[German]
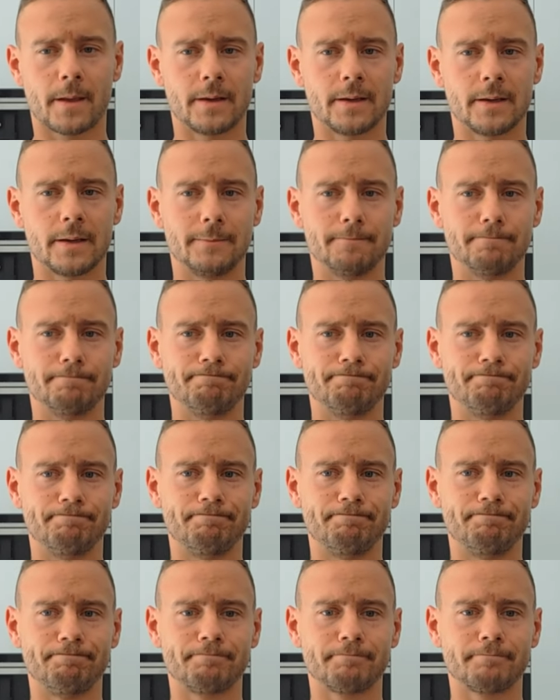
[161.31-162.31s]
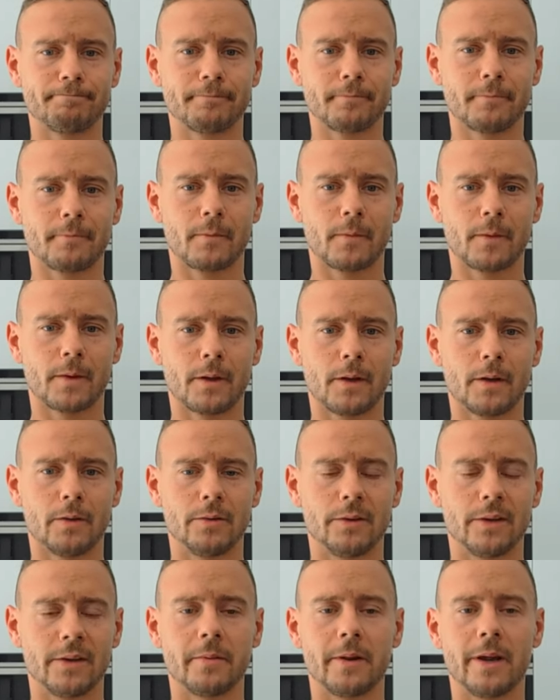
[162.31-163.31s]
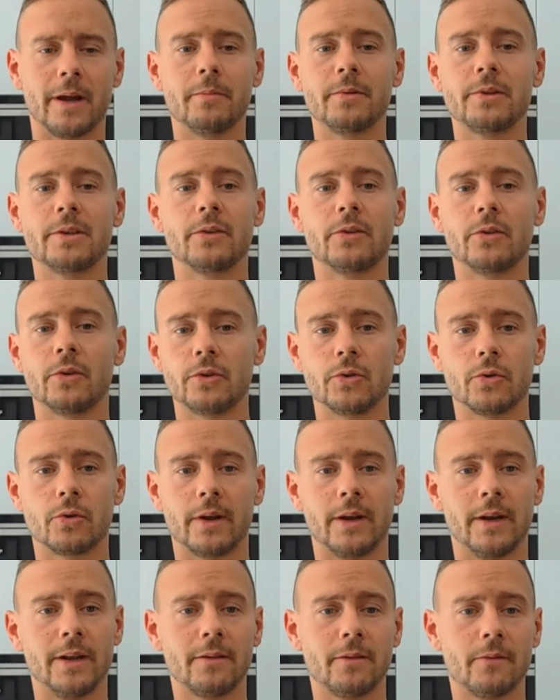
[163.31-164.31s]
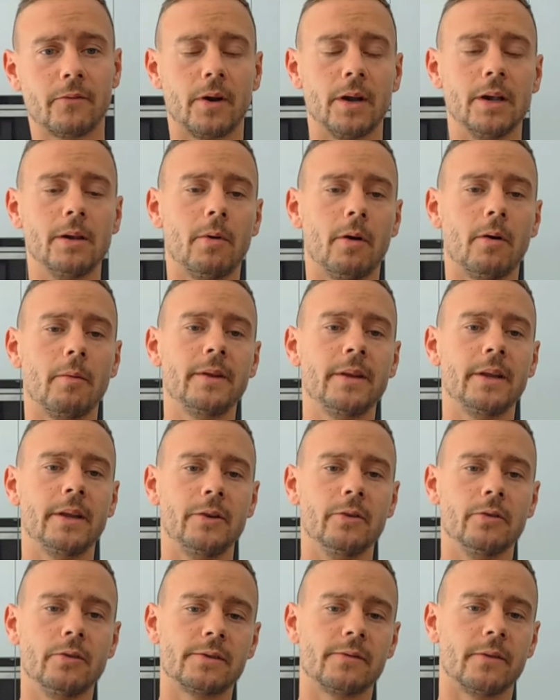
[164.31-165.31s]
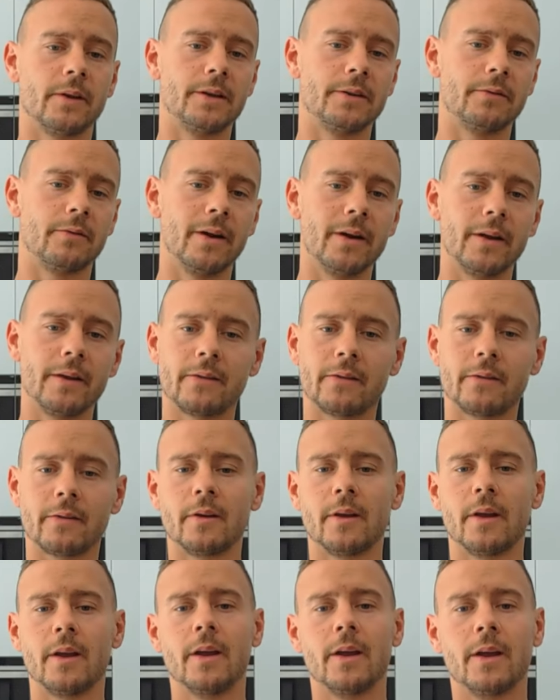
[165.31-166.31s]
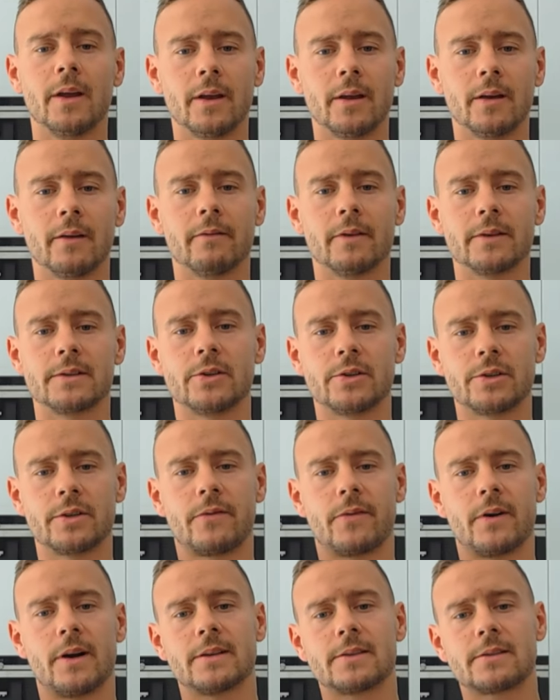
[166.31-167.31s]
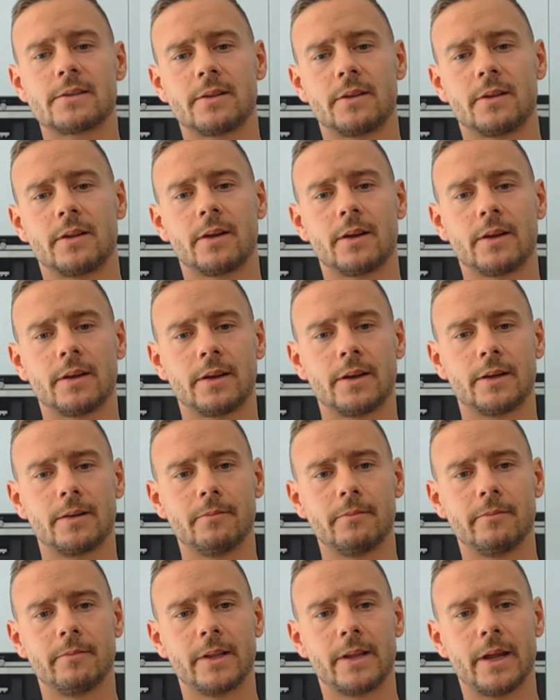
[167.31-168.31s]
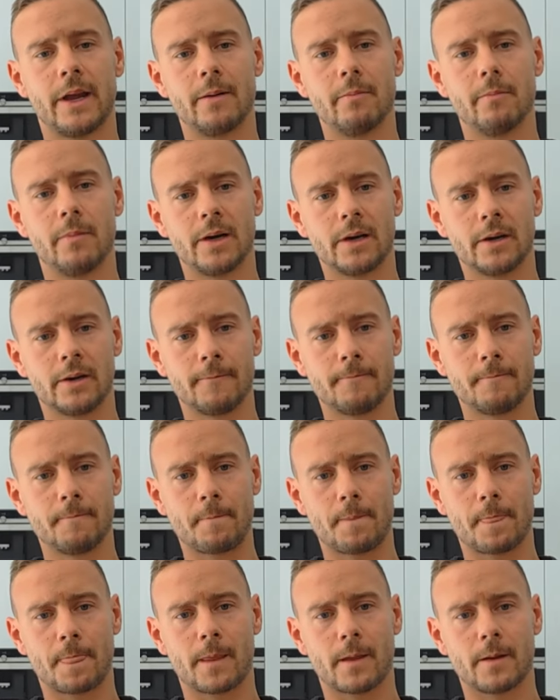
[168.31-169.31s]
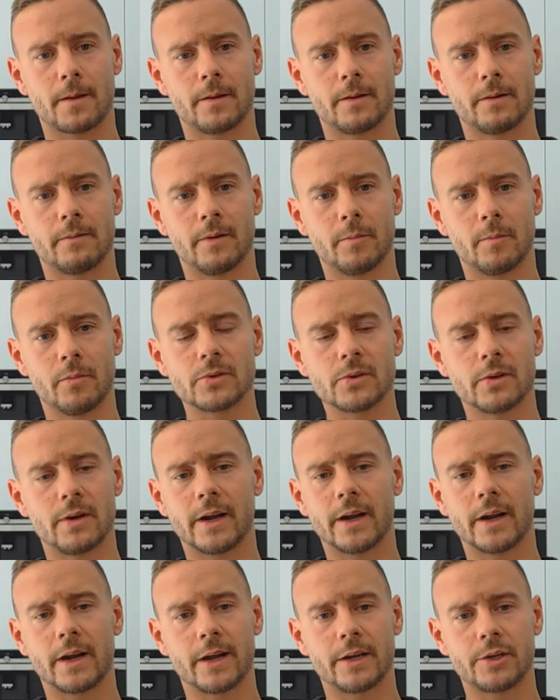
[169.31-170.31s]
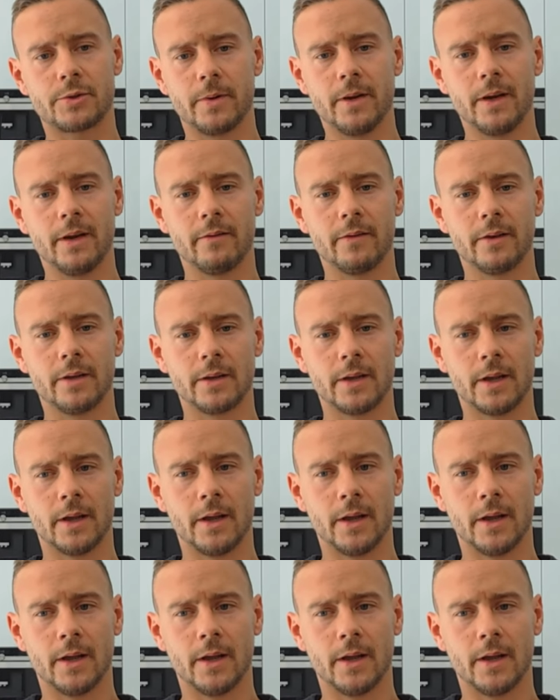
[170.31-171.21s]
Ähm, und deswegen habe ich natürlich auch gelitten, vor allem auch mit den Jungs, weil ich weiß, was solche Phasen ähm, mit einem machen, äh, wenn man so lange kein Spiel gewinnt.